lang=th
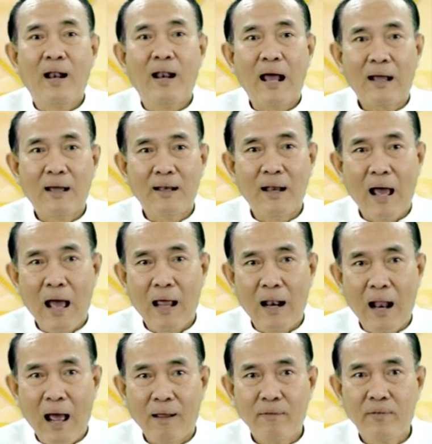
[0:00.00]
ลัคนา
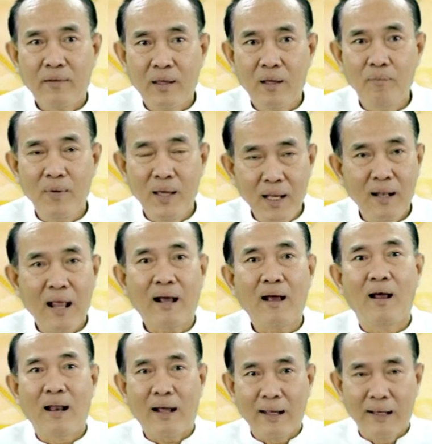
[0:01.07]
ราศีมีนและก็
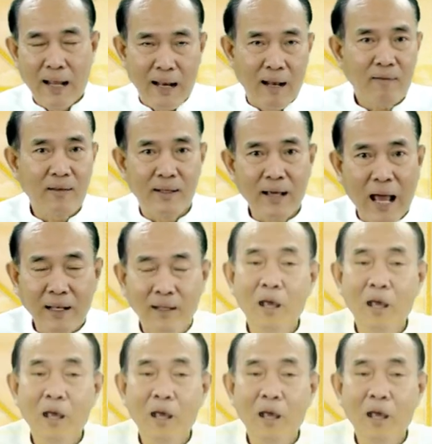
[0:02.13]
ลัคนาราศีกัน